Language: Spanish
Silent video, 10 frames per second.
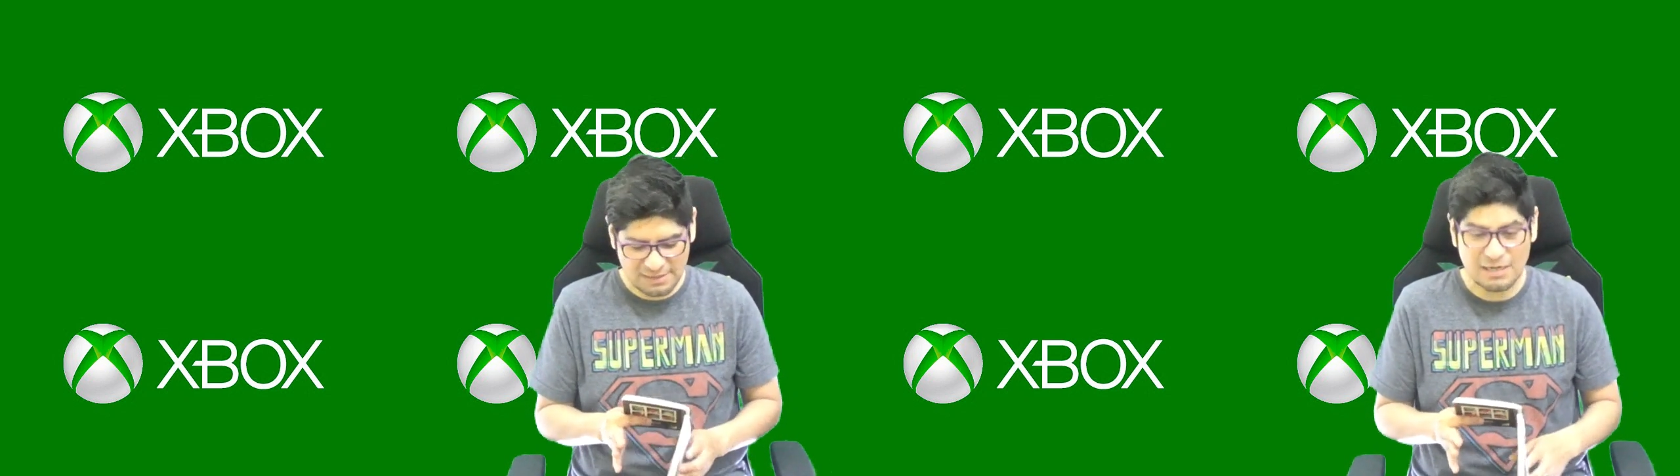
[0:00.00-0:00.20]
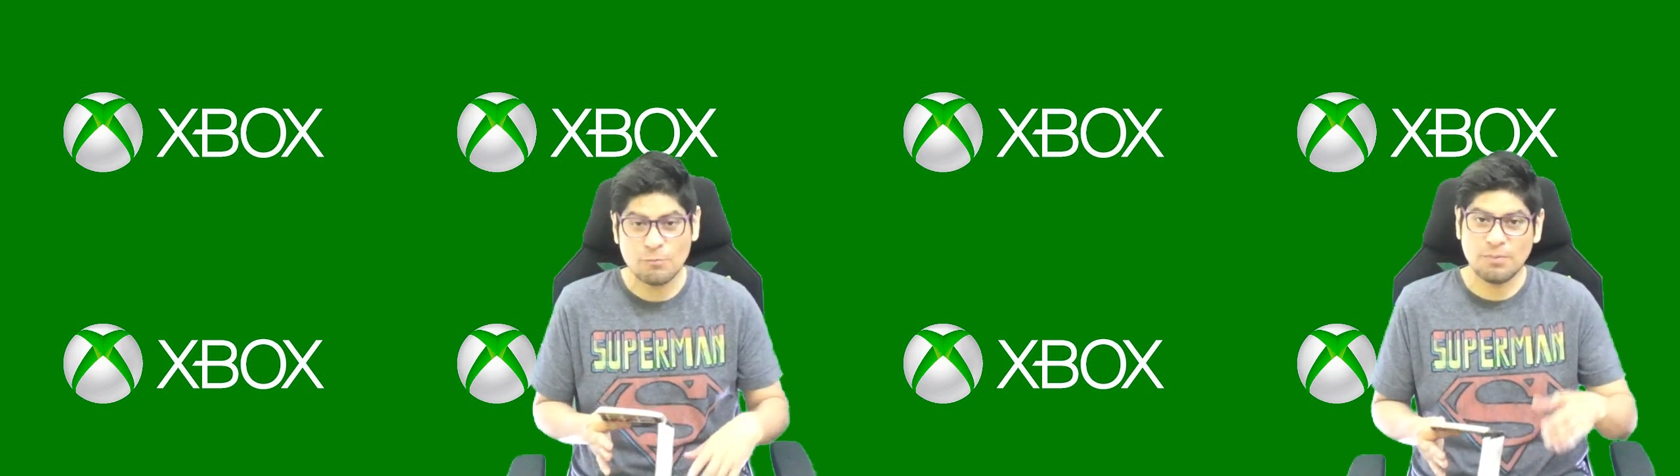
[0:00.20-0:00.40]

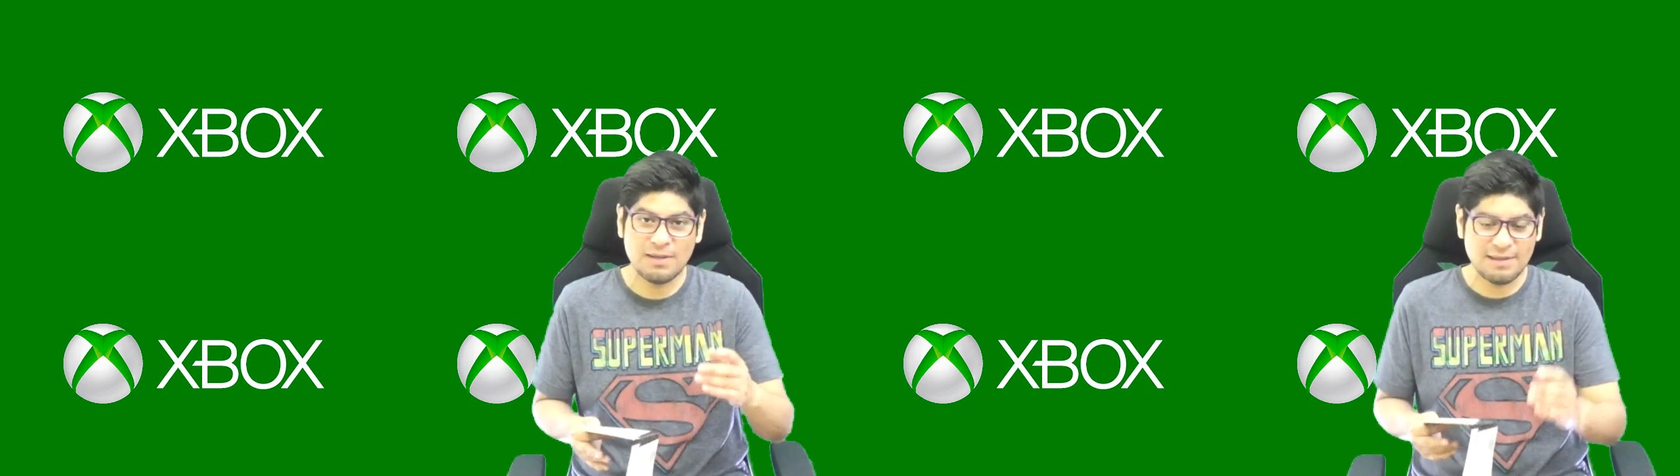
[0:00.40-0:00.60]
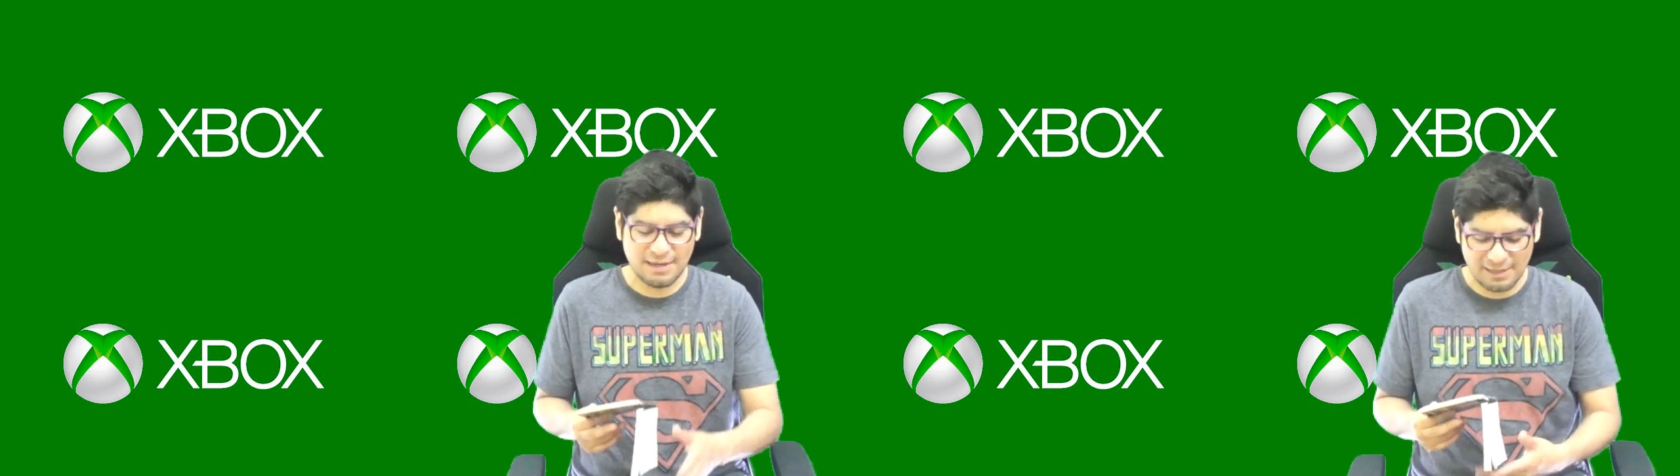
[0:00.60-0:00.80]
y ya lo
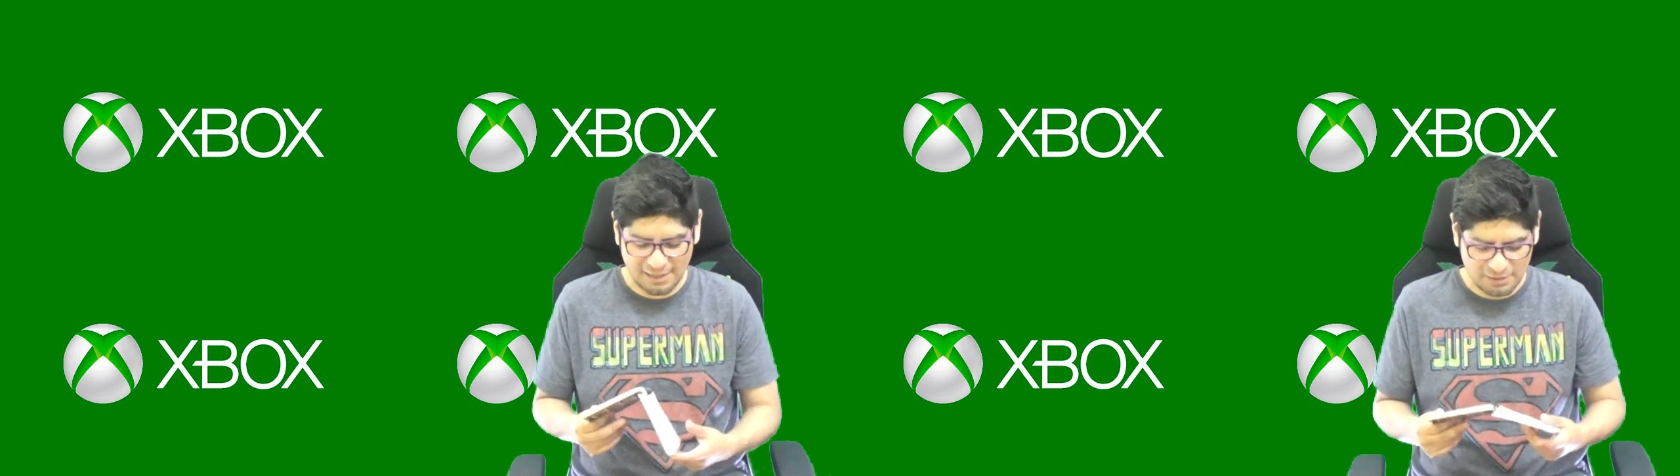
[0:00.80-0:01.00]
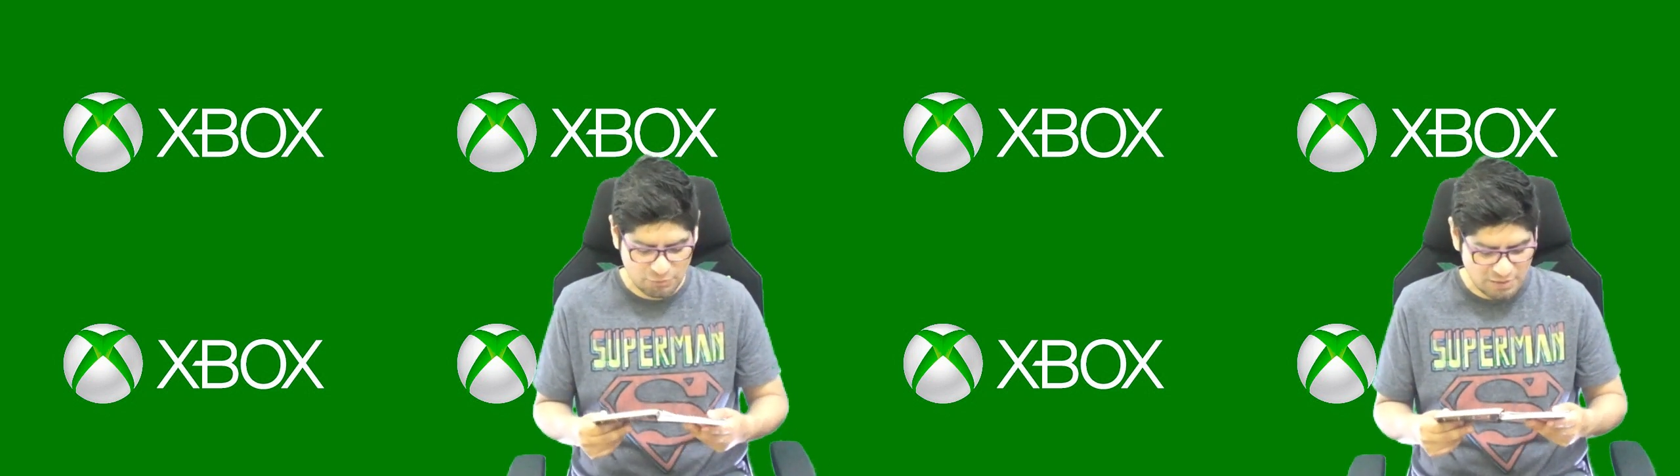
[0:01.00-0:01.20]
puedes
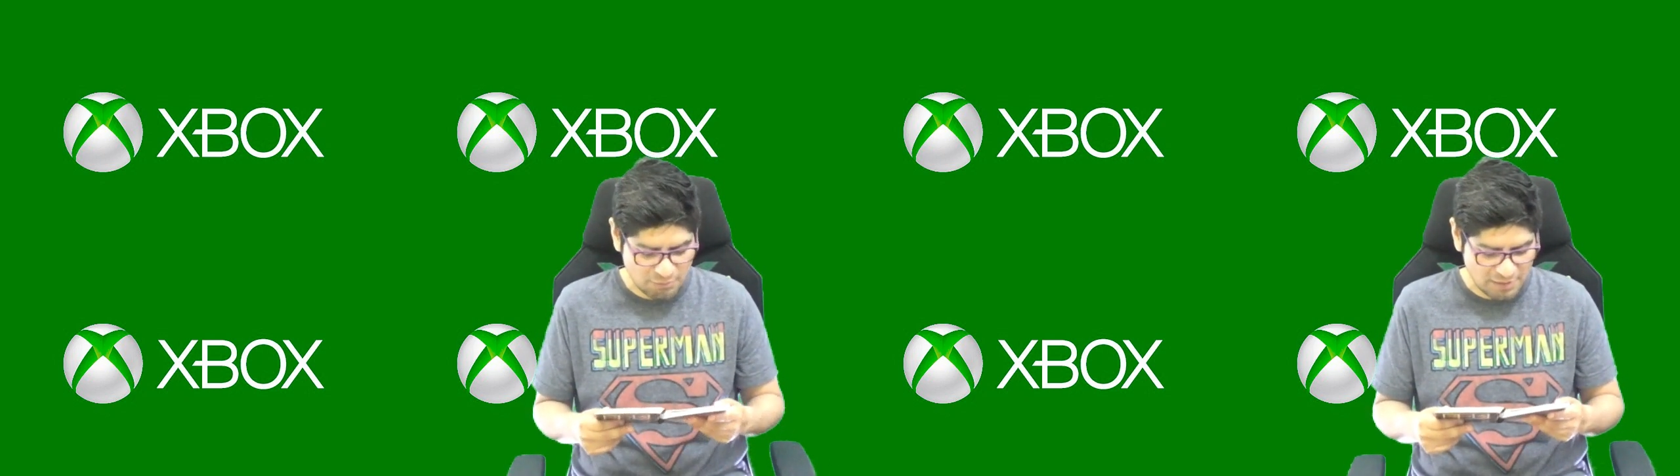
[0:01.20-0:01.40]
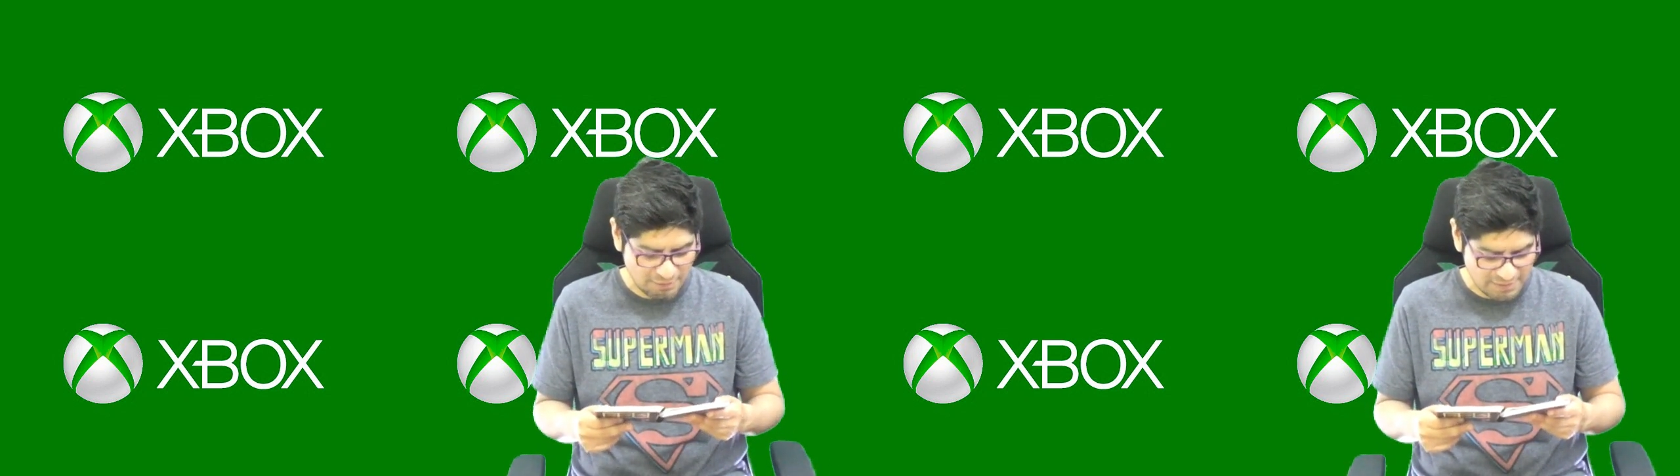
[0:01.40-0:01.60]
descargar de
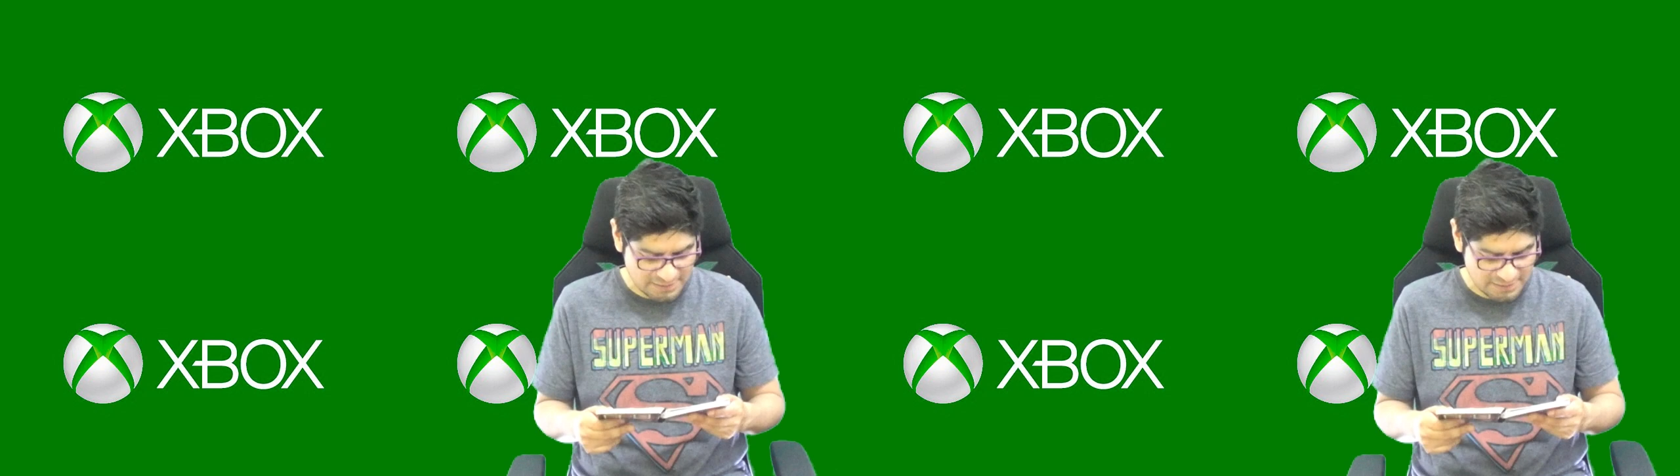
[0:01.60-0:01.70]
una buena